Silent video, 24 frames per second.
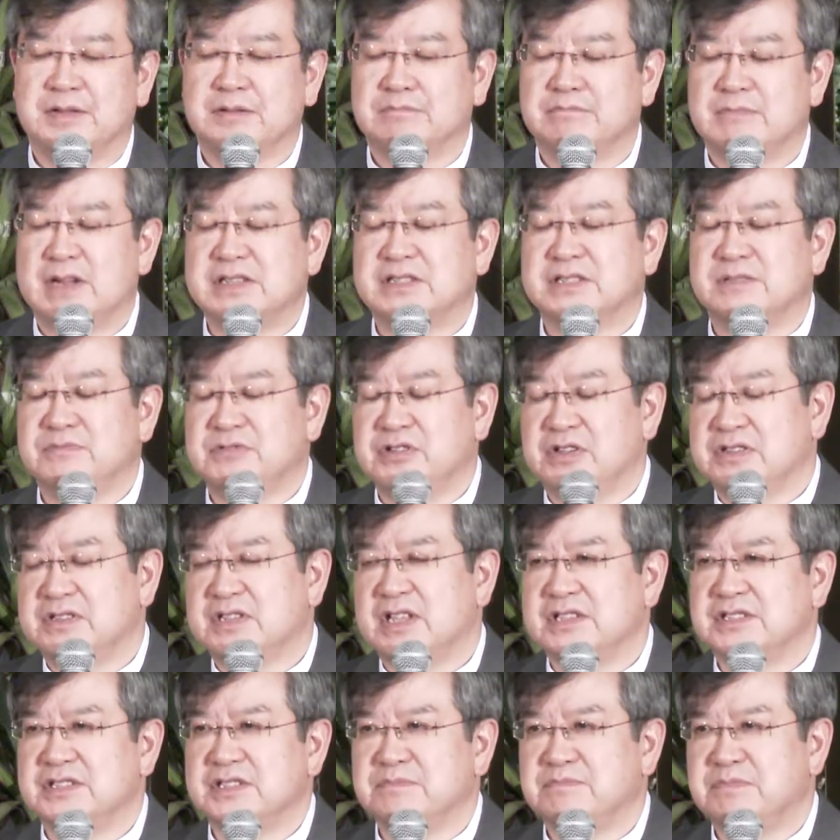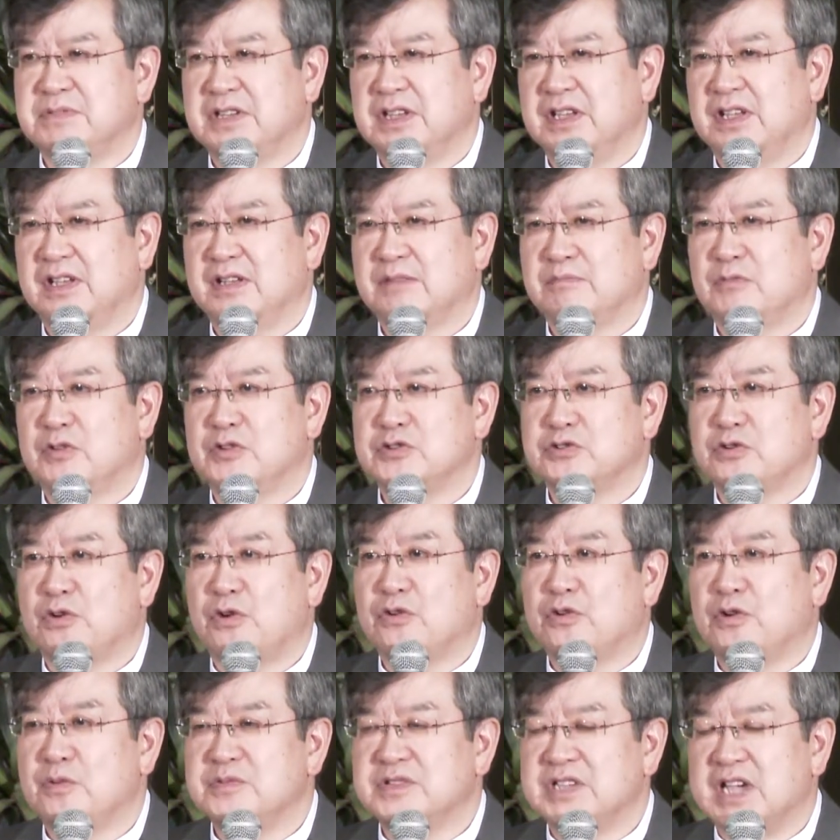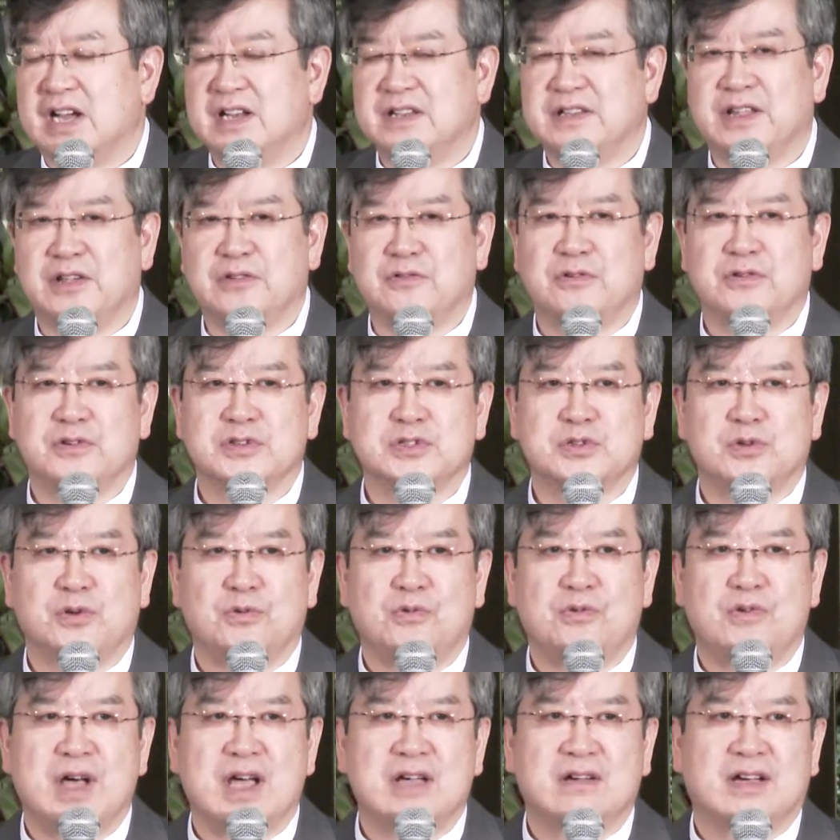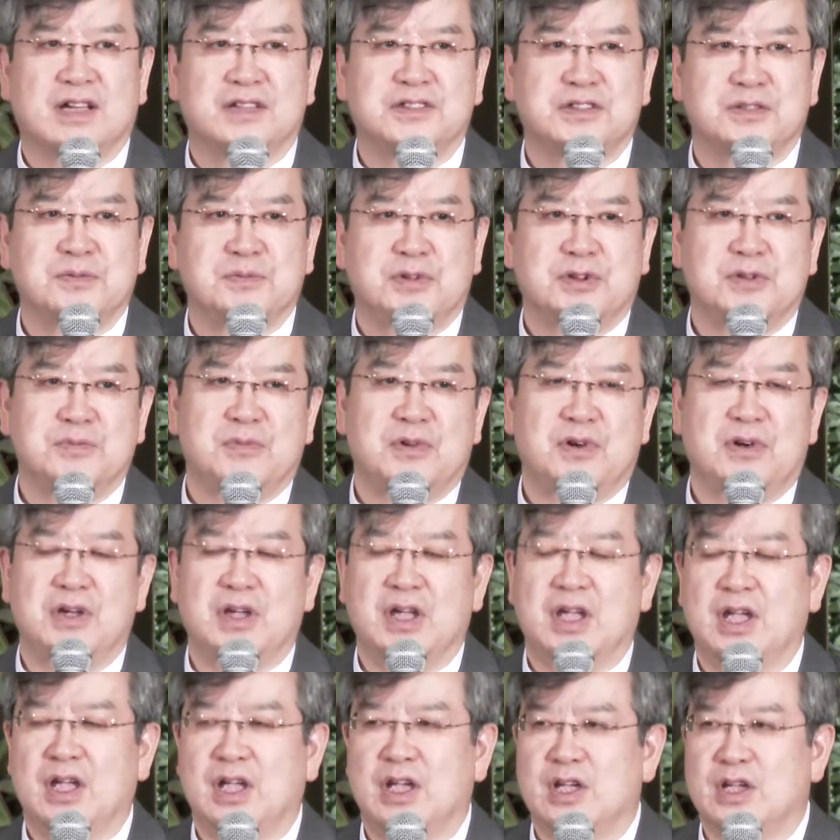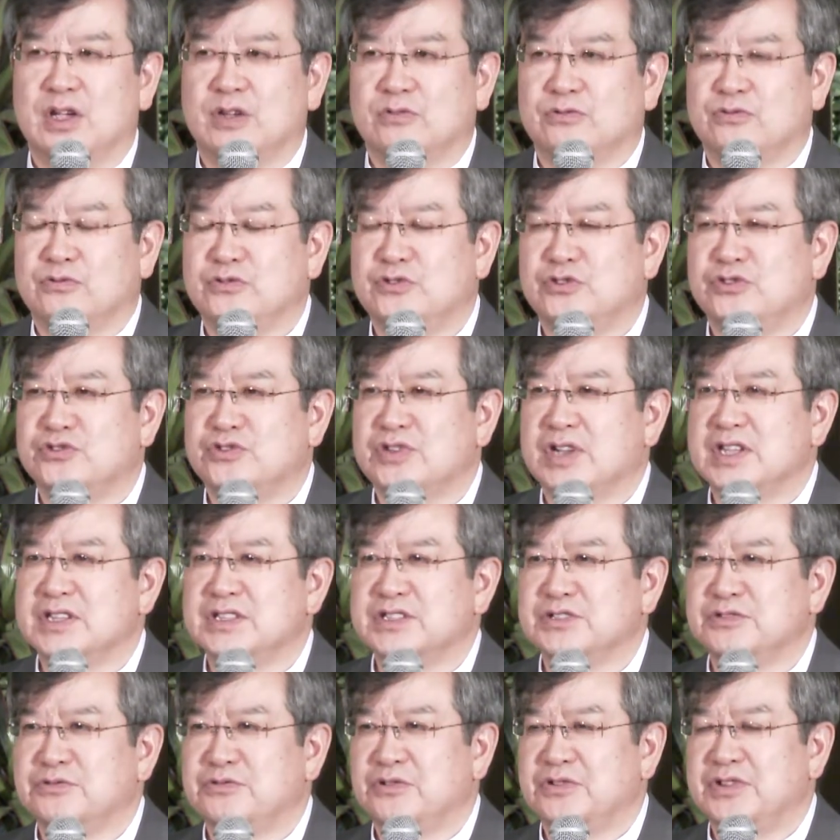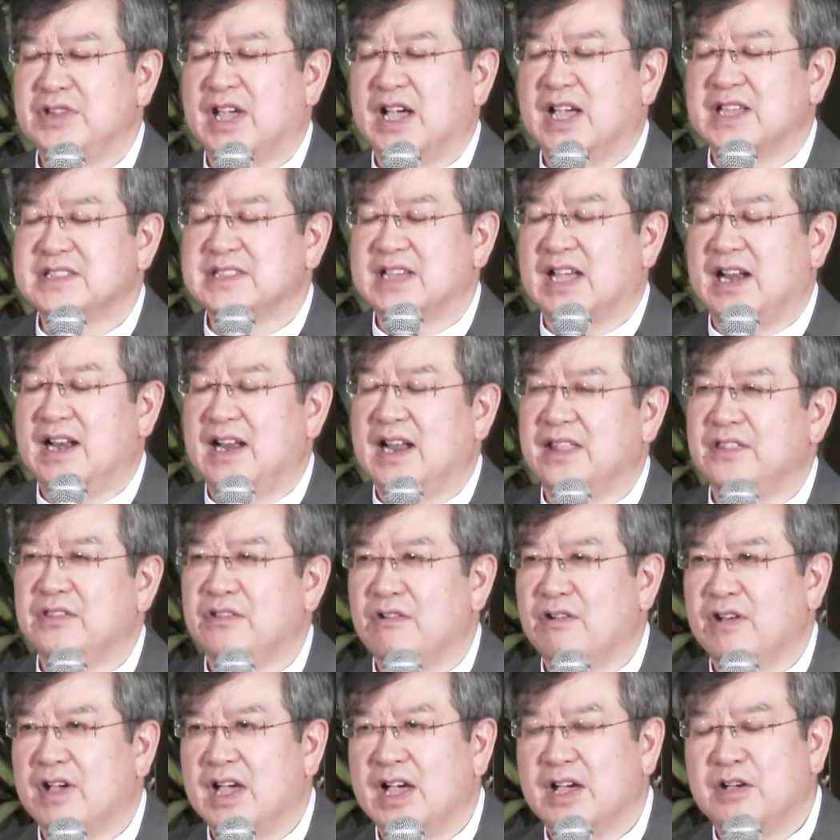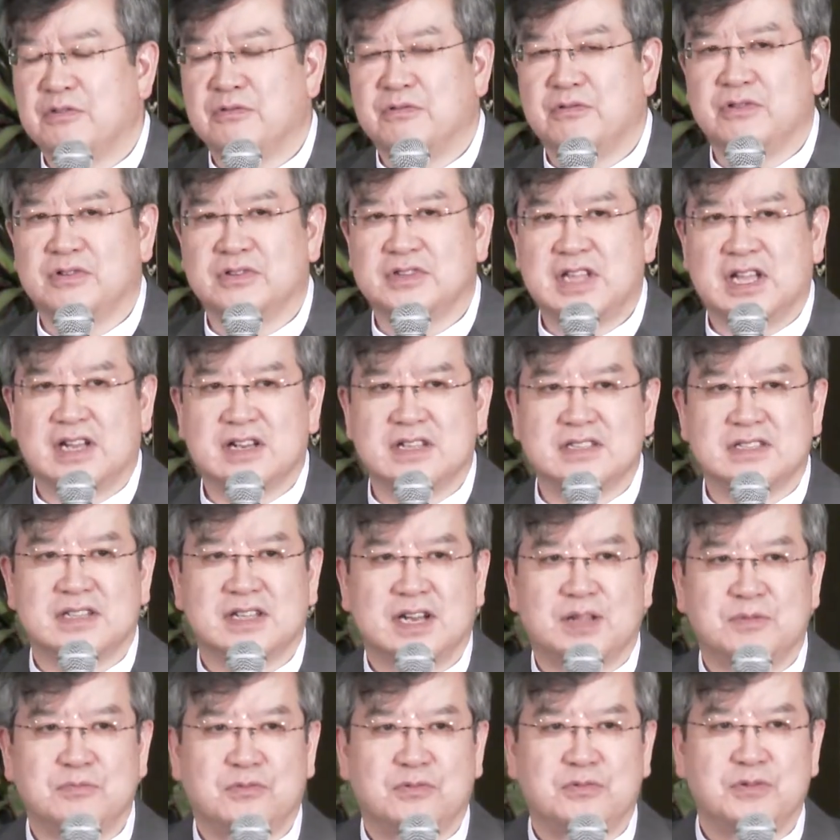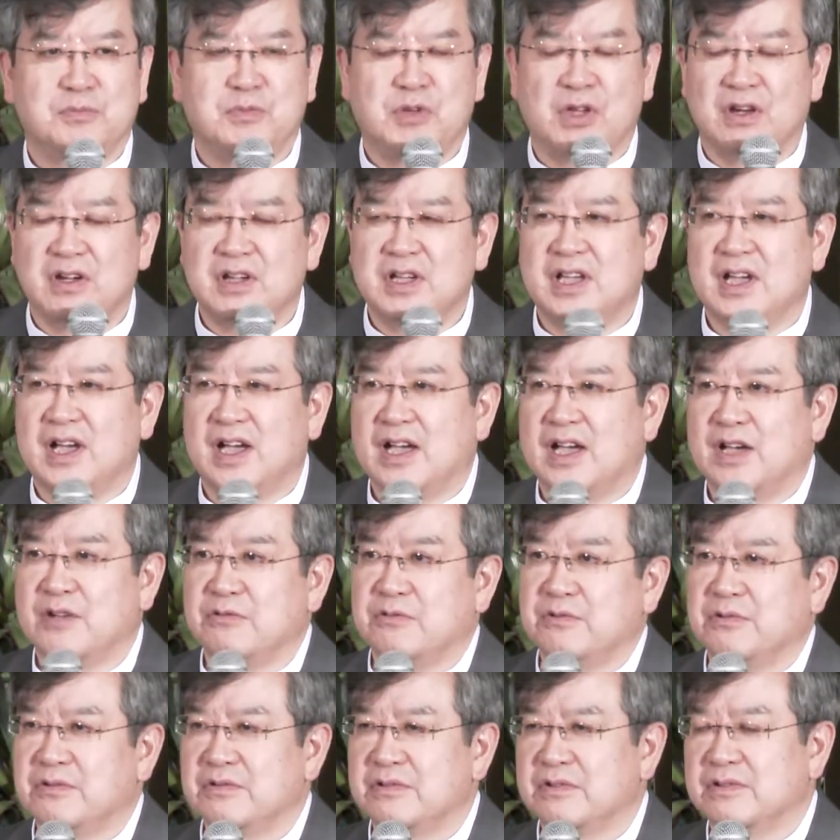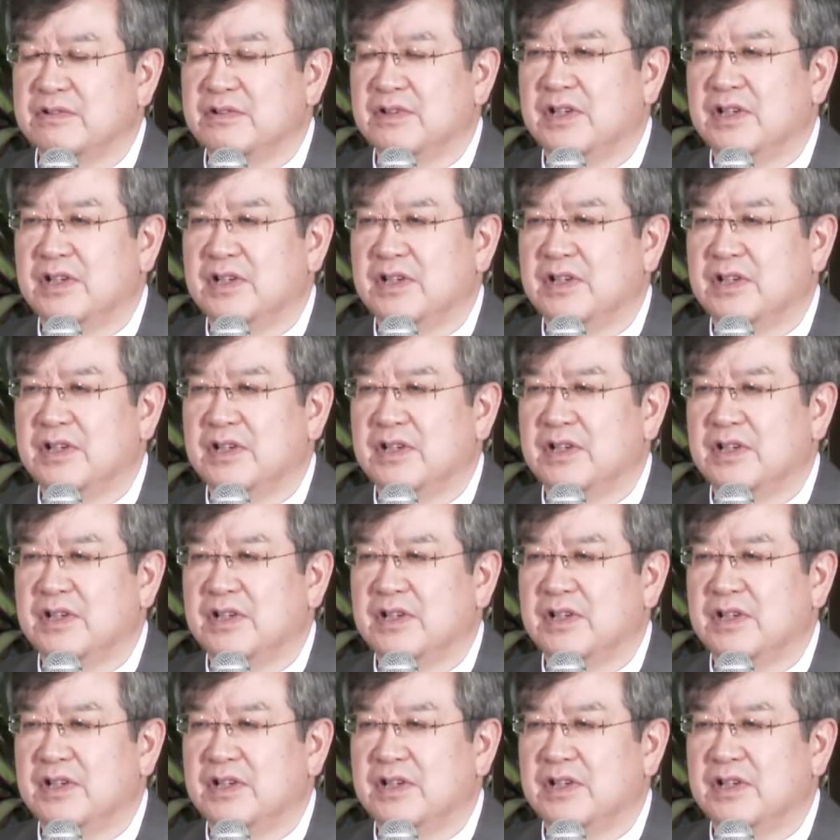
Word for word: 말씀드렸다시피 뭐 조금 잘 되고 성공한 것 같으면 뭐 우쭐해지고 내가 잘난 것 같고 다른 사람 보고 평가하고